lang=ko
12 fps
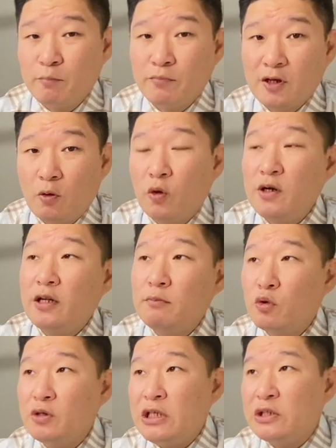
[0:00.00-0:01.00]
그러니까 원래는
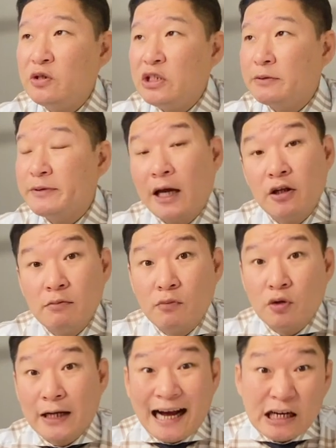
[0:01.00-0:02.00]
뭐 2024년
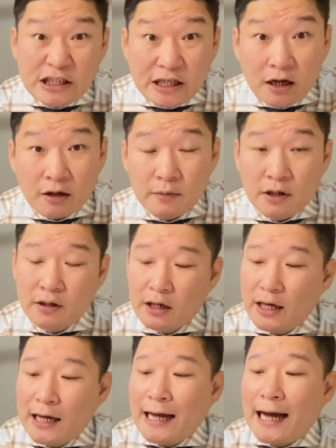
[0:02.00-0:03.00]
뭐 가을이다 그다음에 근데
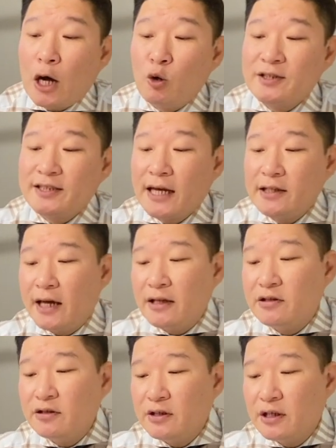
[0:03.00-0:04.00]
아웃사이드
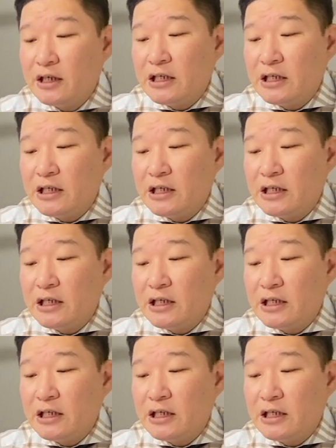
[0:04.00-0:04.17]
데이트는